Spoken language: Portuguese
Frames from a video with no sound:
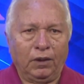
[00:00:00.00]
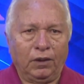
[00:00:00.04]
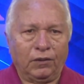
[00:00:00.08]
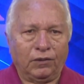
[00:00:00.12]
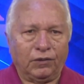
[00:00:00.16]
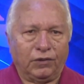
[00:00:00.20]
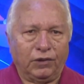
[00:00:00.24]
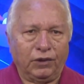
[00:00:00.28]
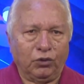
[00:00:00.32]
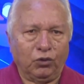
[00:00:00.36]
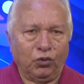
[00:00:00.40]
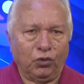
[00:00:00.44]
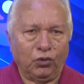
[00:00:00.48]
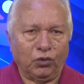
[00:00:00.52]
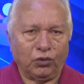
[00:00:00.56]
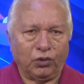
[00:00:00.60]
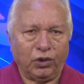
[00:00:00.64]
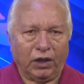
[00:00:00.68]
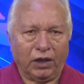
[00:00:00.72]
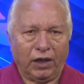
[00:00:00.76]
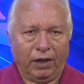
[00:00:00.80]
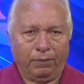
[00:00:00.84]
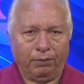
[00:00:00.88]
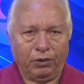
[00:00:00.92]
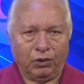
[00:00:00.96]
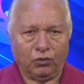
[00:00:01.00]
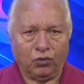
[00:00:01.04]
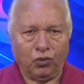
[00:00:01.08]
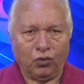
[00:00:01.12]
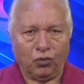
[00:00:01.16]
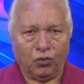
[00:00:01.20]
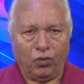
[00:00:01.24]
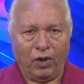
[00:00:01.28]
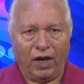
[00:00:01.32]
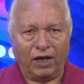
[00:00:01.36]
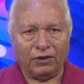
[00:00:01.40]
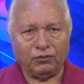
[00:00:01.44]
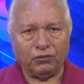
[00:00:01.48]
Segundo, Tanabi com
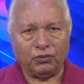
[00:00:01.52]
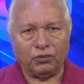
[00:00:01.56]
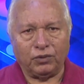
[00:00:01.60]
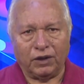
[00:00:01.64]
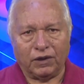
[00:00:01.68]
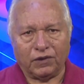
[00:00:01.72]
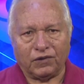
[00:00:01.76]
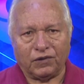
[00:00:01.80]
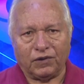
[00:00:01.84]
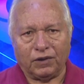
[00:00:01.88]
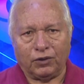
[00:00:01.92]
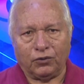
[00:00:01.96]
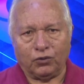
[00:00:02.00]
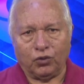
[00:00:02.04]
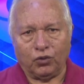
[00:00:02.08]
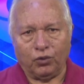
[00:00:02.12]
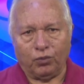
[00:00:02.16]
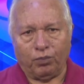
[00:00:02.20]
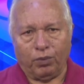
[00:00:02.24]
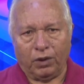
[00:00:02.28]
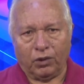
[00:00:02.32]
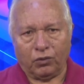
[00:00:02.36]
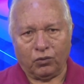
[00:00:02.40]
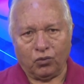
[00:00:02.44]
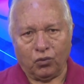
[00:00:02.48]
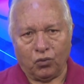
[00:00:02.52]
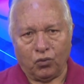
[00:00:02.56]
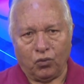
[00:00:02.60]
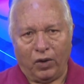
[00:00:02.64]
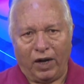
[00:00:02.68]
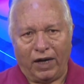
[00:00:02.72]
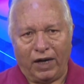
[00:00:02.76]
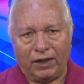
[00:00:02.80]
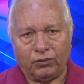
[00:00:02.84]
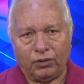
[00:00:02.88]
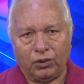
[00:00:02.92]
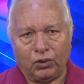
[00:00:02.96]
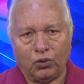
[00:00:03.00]
4. Terceiro, Tupã com
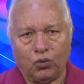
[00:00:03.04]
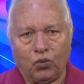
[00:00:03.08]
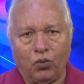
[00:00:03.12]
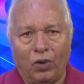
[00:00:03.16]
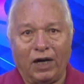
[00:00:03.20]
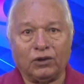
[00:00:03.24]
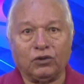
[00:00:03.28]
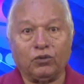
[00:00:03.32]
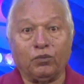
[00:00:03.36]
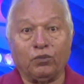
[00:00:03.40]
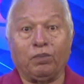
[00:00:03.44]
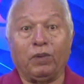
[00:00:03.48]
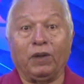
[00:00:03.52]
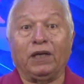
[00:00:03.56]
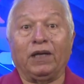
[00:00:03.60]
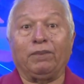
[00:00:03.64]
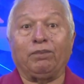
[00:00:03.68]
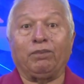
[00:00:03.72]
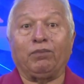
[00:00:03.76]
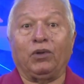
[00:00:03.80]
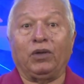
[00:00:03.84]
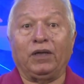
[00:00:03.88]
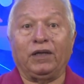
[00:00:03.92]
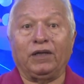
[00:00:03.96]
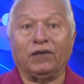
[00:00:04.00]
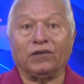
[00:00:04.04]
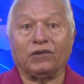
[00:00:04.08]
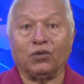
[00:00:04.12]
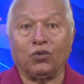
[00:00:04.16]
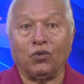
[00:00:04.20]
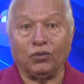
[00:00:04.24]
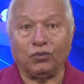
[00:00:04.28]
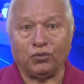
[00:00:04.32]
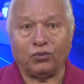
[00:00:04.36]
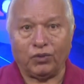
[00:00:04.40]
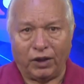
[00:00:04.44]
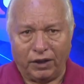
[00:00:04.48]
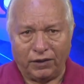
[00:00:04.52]
4. Em quarto, Penapolense
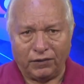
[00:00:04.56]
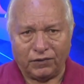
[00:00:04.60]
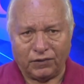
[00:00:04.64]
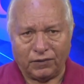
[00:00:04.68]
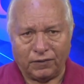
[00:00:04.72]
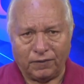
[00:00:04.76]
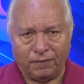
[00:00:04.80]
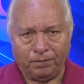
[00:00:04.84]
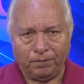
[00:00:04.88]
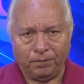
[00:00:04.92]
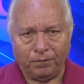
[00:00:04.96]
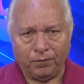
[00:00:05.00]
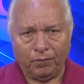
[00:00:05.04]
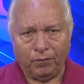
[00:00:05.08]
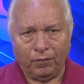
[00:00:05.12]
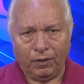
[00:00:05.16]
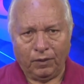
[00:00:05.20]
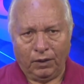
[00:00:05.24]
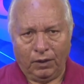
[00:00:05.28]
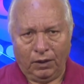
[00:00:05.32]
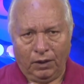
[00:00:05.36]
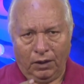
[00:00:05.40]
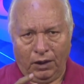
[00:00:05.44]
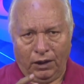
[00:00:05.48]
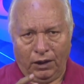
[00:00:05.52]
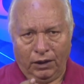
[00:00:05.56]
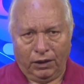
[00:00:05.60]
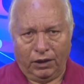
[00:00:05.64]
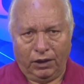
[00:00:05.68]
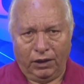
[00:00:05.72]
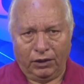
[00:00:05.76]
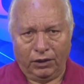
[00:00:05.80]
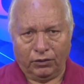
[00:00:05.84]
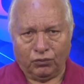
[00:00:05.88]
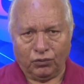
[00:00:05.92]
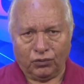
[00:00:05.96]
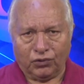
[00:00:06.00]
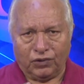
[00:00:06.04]
com 3. Em
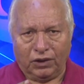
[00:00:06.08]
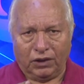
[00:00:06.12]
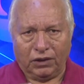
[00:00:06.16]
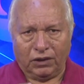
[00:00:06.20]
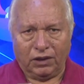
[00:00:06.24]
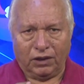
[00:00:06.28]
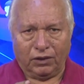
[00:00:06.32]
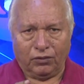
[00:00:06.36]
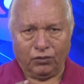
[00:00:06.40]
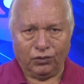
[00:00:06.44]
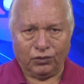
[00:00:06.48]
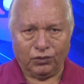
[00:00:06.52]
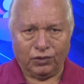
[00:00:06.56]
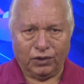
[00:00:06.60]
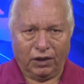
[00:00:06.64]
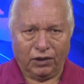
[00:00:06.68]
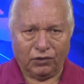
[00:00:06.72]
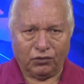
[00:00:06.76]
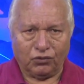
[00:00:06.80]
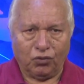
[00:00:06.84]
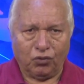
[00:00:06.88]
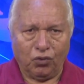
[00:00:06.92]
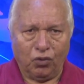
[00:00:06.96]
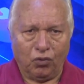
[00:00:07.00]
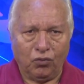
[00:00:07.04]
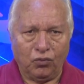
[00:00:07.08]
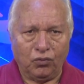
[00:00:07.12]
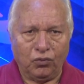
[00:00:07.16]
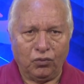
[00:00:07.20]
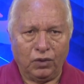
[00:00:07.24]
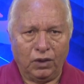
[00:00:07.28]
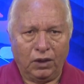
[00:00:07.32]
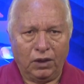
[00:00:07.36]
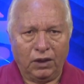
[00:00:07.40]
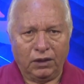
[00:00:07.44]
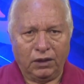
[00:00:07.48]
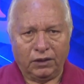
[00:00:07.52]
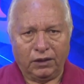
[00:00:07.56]
quinto, Santa Cruzense com 1.
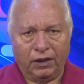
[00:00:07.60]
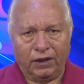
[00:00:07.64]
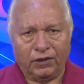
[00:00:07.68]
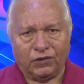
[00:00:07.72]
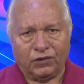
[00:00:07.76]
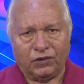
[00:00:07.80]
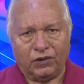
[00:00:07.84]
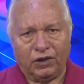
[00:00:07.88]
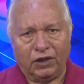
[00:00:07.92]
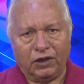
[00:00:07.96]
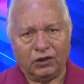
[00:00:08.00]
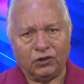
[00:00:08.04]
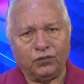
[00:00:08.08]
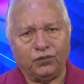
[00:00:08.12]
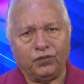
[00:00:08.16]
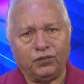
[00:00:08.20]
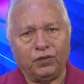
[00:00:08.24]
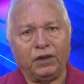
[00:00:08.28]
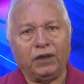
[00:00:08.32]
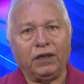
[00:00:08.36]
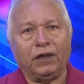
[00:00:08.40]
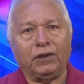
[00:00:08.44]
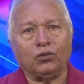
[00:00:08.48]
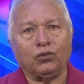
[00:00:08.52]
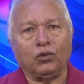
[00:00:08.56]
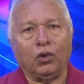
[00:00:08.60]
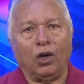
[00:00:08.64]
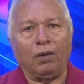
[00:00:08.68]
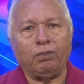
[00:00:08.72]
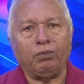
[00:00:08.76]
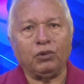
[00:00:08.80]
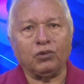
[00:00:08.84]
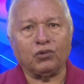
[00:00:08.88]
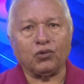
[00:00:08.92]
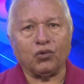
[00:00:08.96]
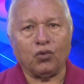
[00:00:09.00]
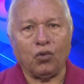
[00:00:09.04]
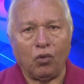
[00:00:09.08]
E em sexto,
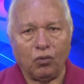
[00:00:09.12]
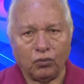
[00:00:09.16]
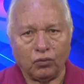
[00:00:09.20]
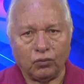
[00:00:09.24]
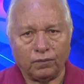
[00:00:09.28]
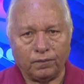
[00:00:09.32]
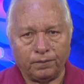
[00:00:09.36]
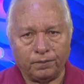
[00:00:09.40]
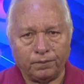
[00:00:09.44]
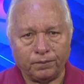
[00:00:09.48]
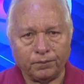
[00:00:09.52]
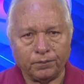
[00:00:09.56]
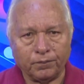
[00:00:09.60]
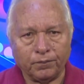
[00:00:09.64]
Fernandópolis com 1.